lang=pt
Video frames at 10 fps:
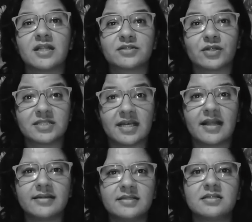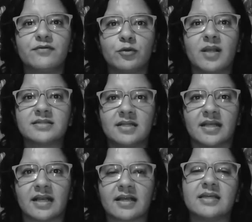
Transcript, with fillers: da sociedade civil brasileira